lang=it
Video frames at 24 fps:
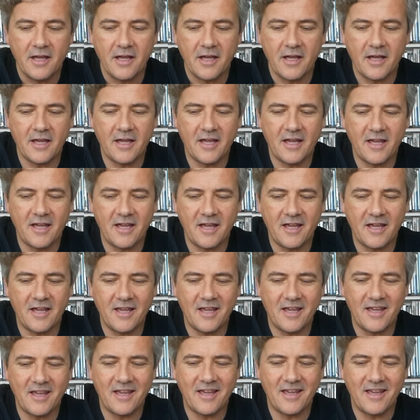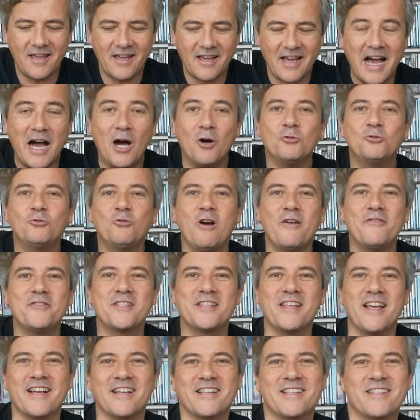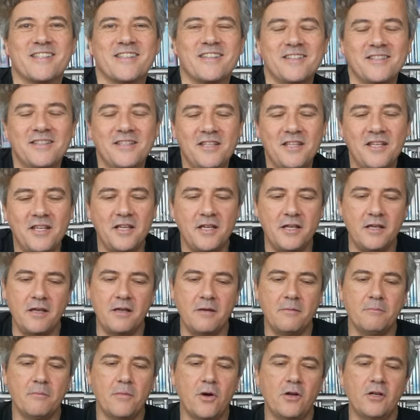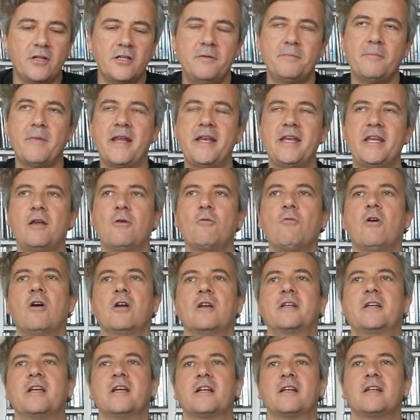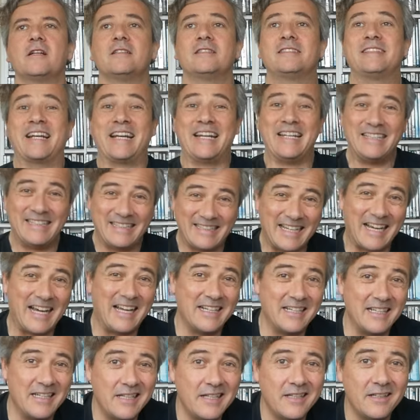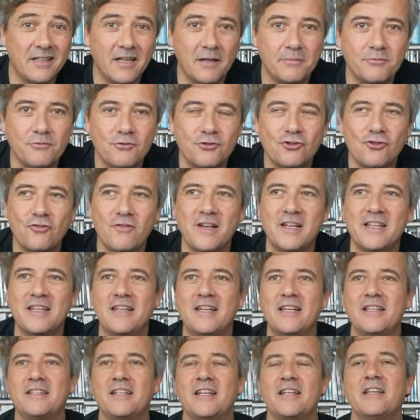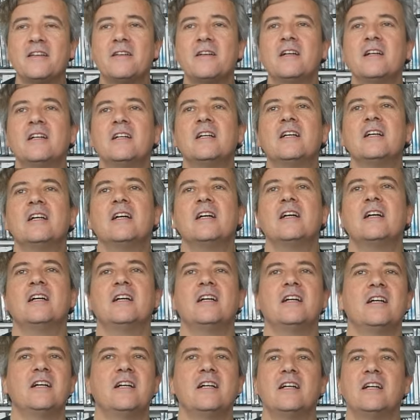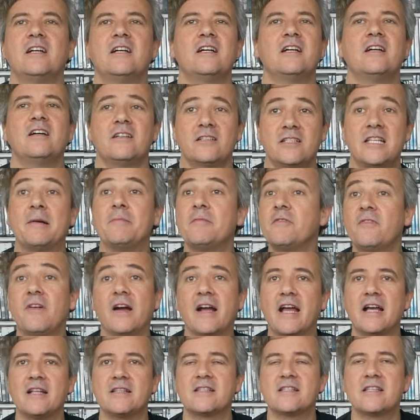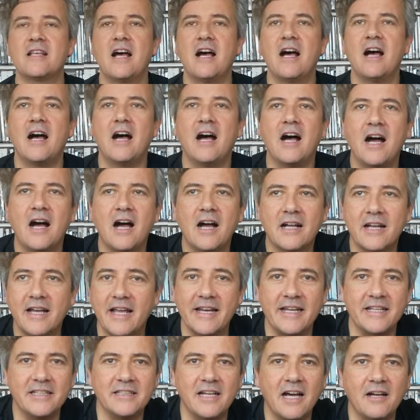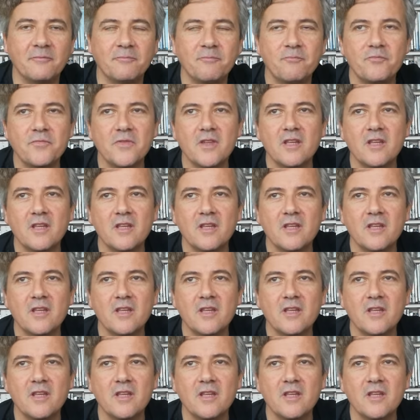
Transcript: e How to Have Sex di Molly Mining Walker, 30 anni, la più giovane delle tre. Eh, siamo in vacanza a Creta.